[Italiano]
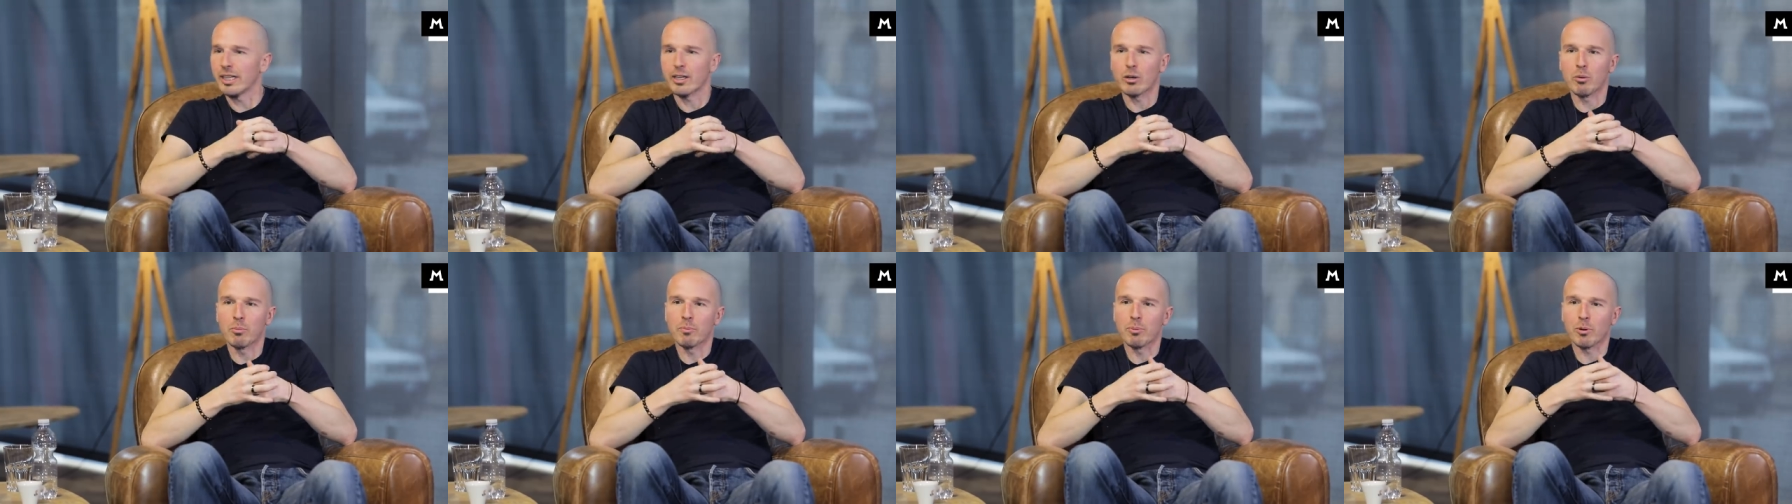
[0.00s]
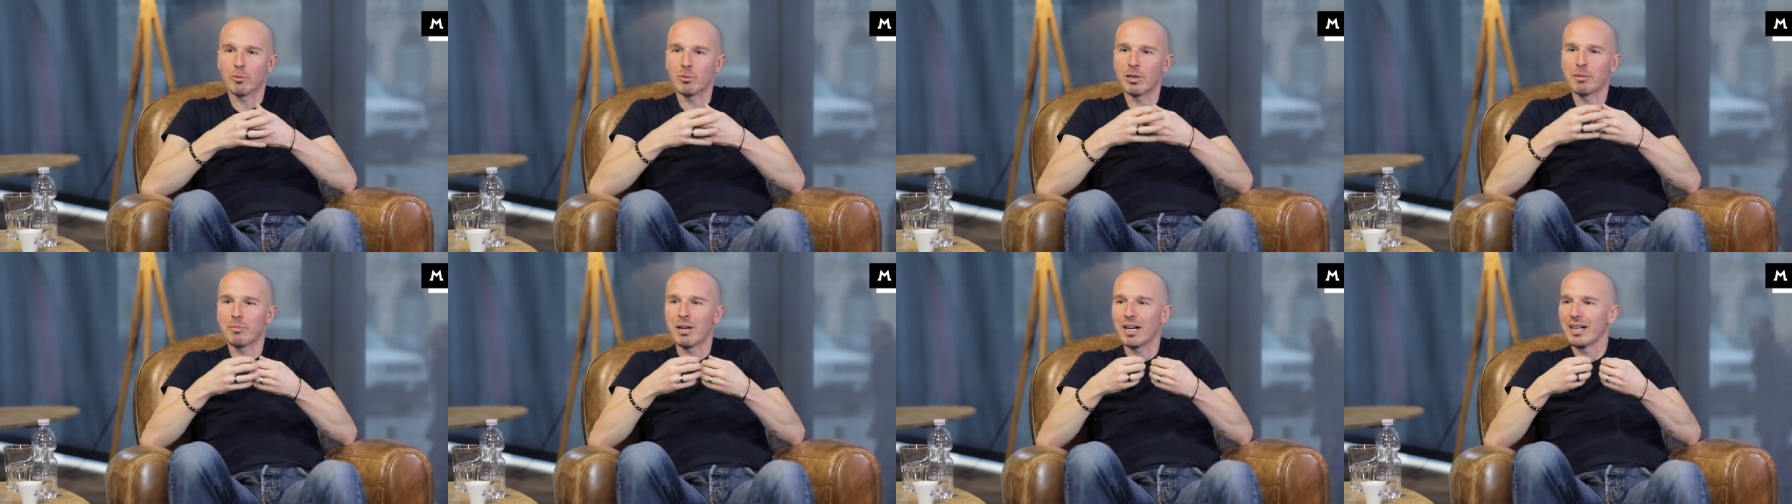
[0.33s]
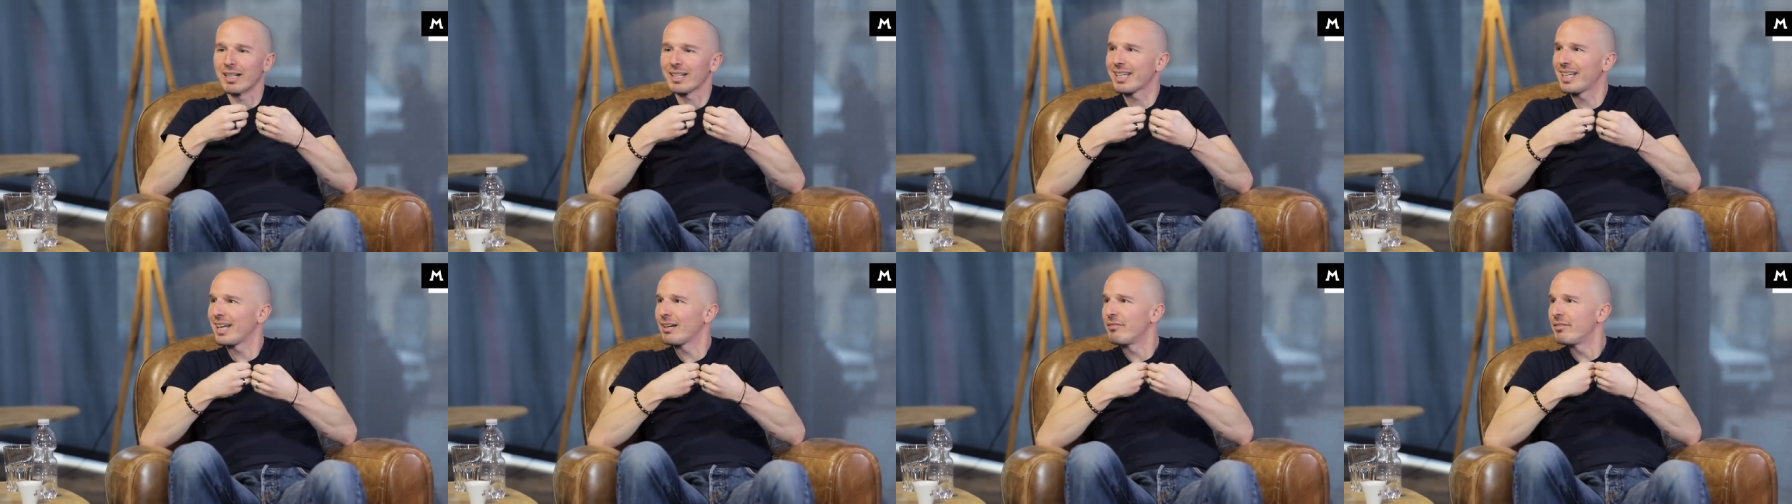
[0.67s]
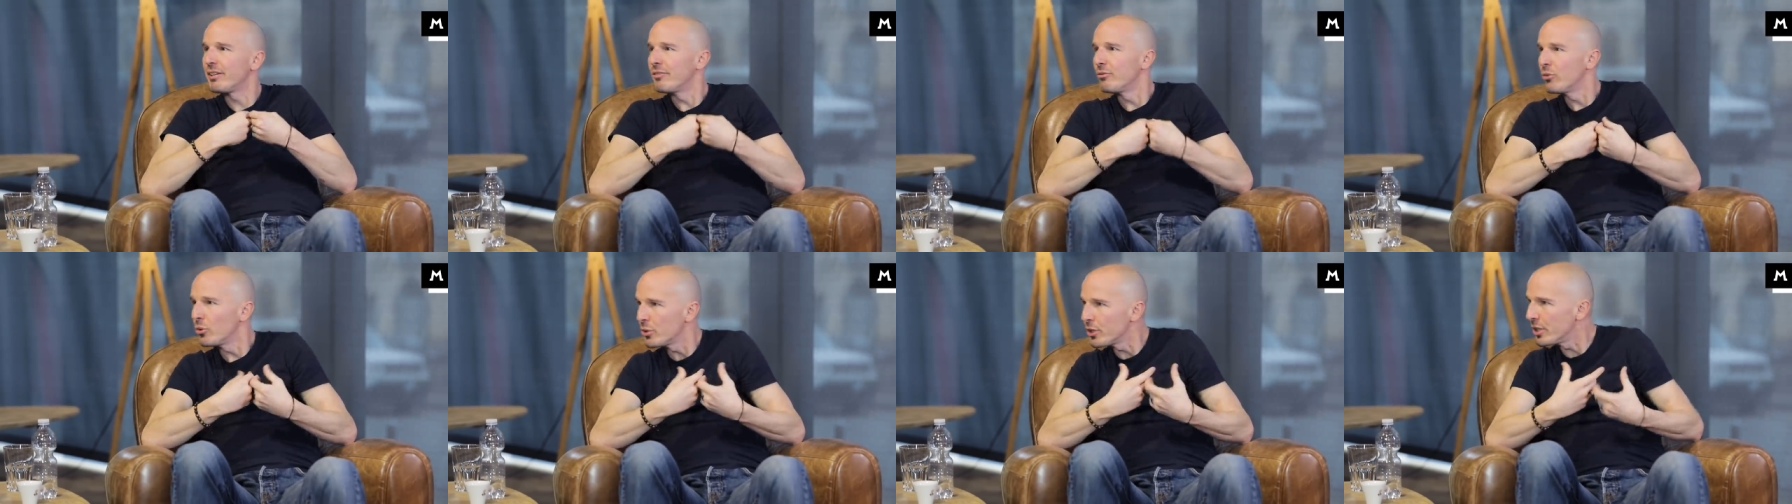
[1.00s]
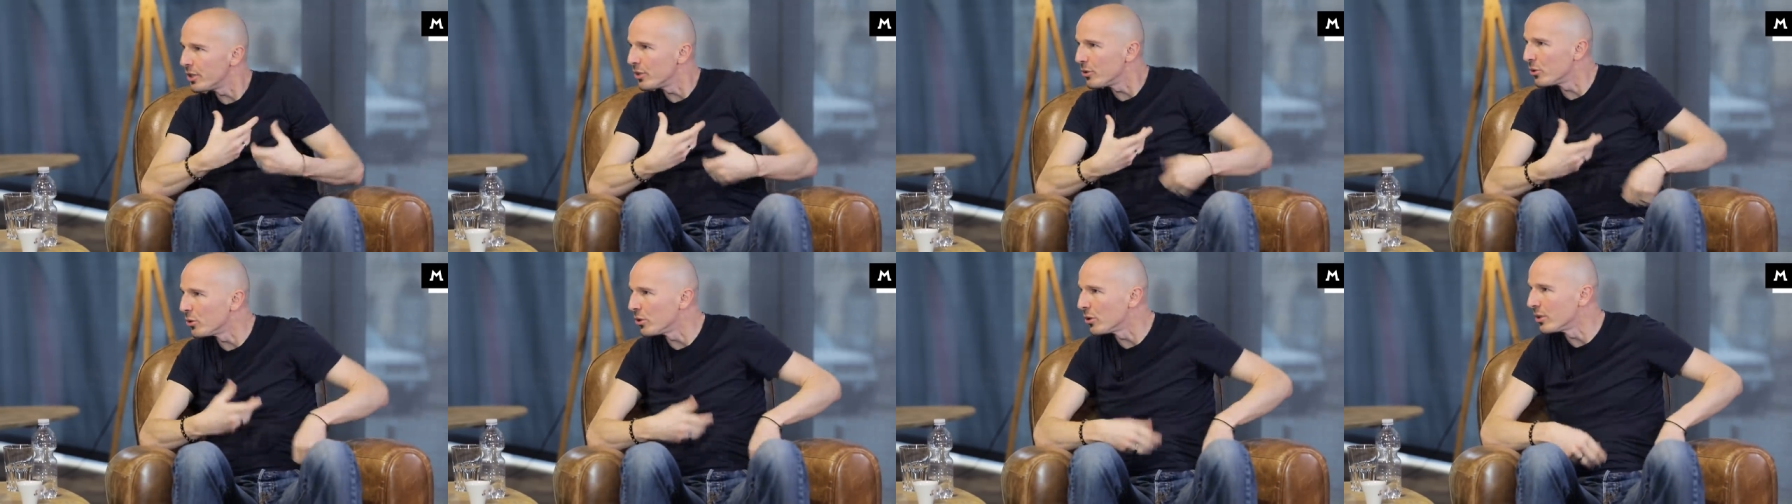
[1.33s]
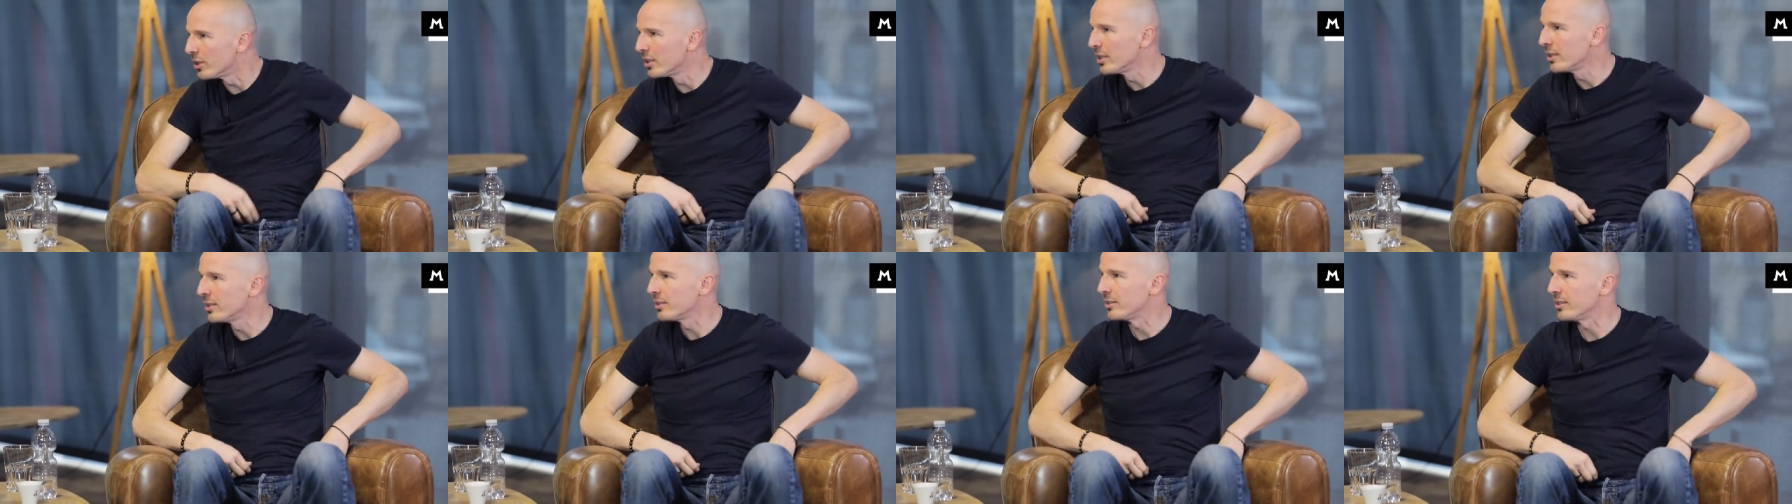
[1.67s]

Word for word: era un problema che avevo io